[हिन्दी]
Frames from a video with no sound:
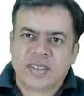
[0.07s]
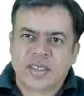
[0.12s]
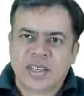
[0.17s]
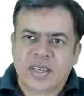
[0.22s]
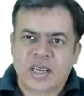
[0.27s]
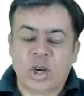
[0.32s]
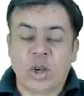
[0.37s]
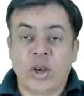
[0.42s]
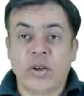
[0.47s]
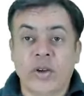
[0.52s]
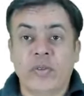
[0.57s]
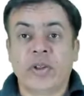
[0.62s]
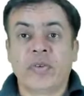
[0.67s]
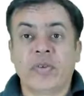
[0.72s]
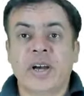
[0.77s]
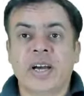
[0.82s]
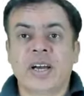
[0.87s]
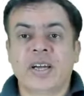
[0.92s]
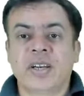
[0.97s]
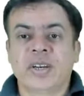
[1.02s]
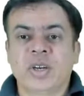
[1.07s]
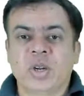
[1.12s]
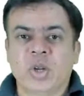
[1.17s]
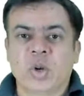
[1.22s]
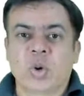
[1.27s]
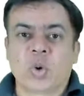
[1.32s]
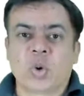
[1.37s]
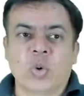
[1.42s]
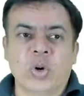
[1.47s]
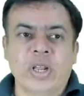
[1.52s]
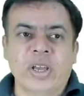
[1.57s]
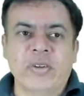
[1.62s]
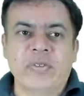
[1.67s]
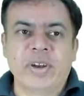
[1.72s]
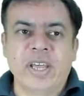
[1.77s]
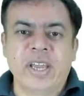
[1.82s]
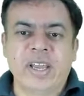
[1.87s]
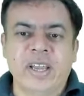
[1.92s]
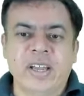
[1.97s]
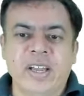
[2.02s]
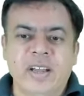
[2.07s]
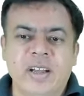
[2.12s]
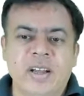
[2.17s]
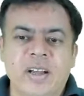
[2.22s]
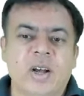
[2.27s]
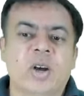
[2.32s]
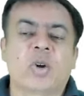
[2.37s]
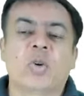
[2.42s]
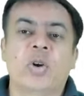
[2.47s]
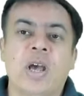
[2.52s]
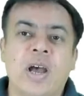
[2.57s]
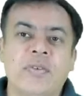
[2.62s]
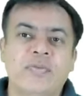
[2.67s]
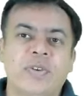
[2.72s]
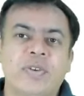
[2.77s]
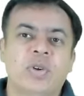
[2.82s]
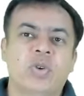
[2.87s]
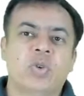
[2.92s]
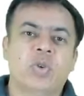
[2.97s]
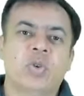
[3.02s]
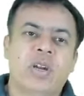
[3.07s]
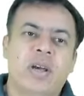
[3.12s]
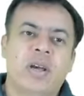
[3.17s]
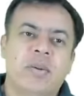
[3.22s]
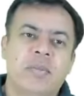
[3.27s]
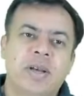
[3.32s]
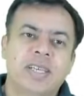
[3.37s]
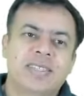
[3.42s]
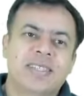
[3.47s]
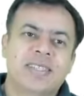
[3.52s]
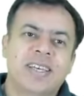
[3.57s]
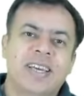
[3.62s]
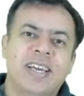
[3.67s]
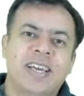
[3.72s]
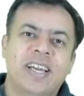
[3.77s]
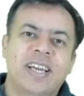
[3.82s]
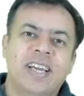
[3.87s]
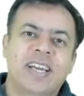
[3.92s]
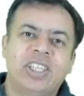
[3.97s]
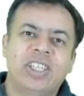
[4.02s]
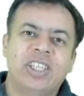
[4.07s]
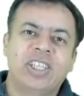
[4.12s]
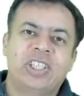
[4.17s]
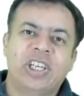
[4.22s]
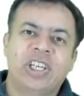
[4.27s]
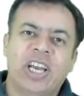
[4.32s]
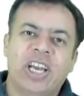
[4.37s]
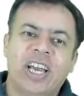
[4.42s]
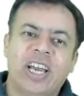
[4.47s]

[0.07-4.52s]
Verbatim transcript: हेलो एवरीवन गुड इवनिंग गुड आफ्टरनून नमस्ते जय हिंद